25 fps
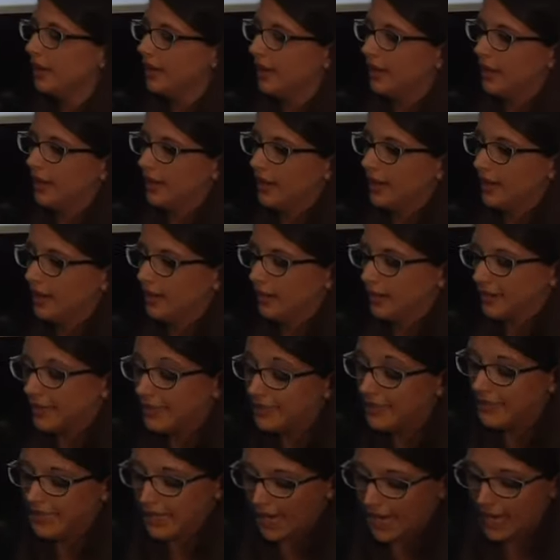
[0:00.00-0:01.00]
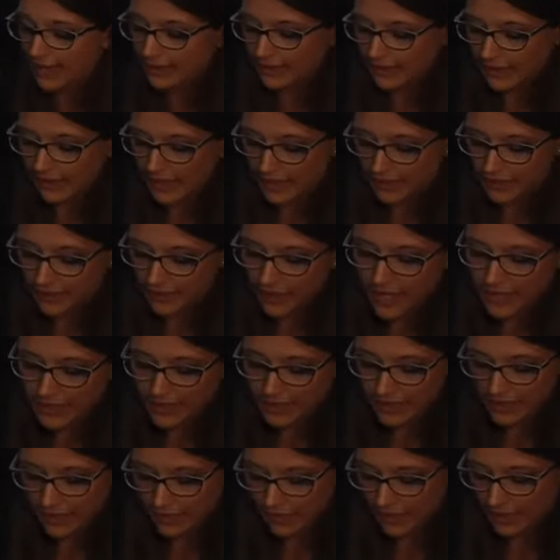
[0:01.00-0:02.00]
eh, dedicate a
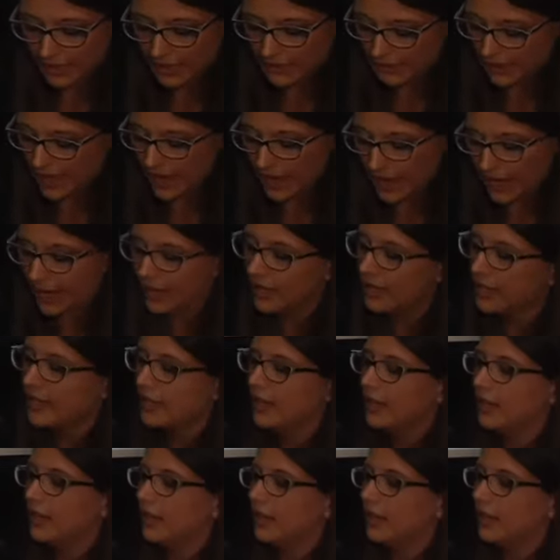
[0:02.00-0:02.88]
diverse divinità,